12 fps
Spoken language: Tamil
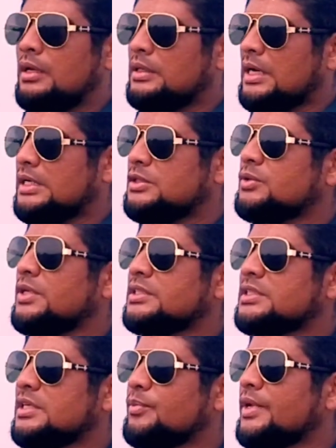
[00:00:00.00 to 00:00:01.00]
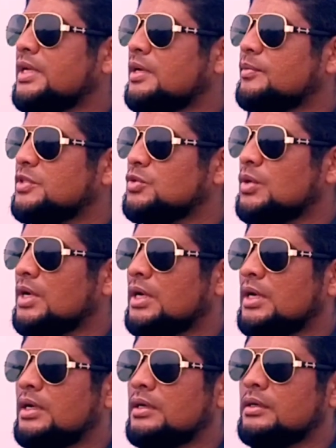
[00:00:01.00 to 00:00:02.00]
இந்த ஆற்றுடைய சிறப்பு என்ன அப்படின்னு
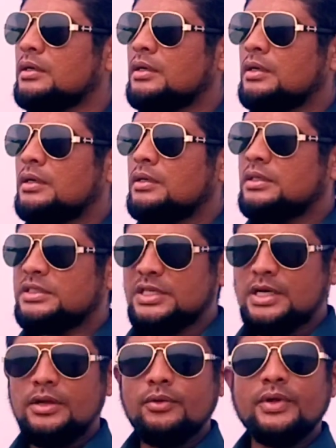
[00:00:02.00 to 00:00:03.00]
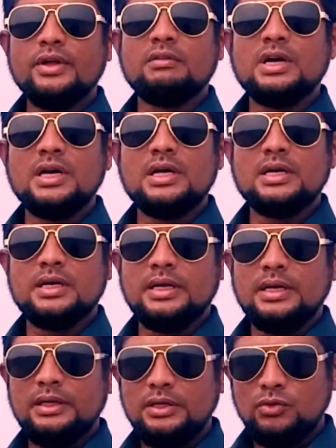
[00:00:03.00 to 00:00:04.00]
சொன்னாக்கா இந்த சென்னையுடைய வரலாறில்
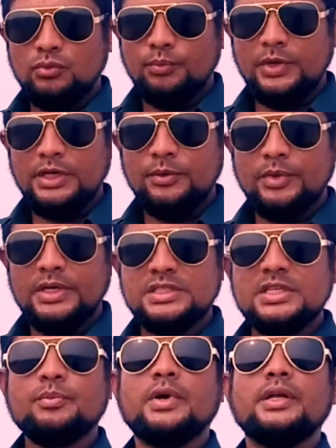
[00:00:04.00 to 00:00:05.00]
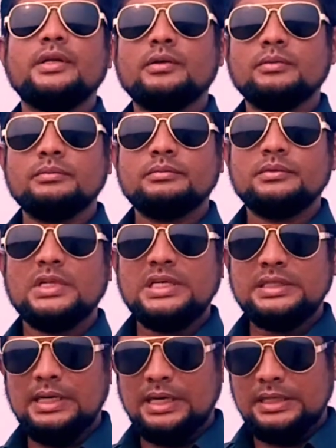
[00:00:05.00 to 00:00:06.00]
இதுவும் பின்னி பிணைஞ்சே பயணிக்கும்
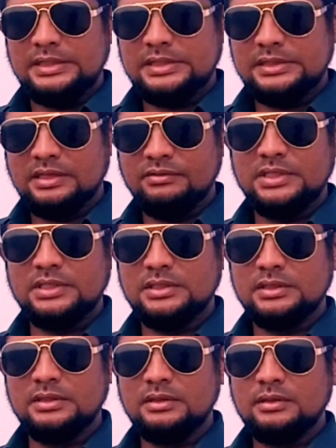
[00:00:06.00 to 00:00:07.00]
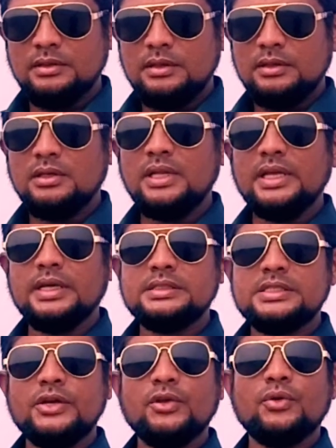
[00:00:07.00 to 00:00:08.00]
இந்த ஆற்றை தவிர்த்துட்டு நீங்கள்
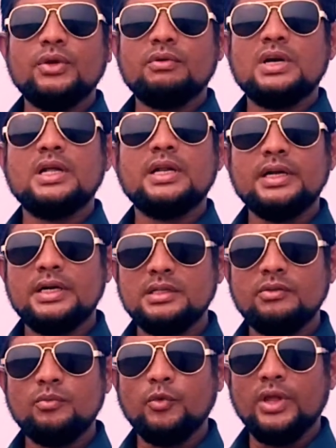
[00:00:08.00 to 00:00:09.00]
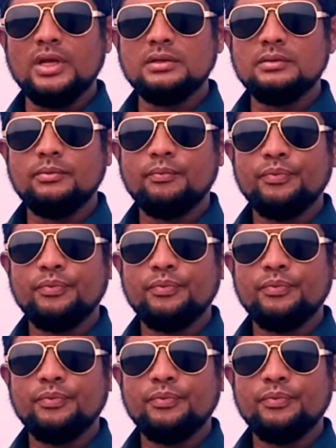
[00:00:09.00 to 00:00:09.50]
சென்னையுடைய வரலாறை எழுதவே முடியாது